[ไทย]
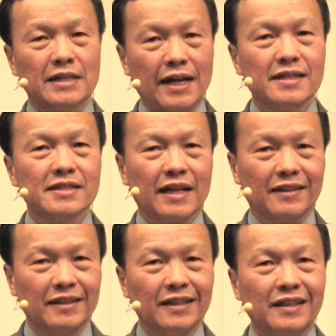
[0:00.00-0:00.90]
ใจเศรษ
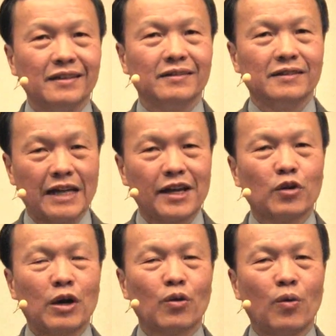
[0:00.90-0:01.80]
ฐีใจก
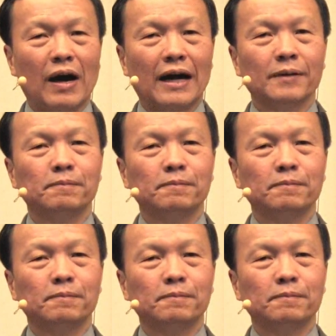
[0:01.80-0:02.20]
ว้างขวาง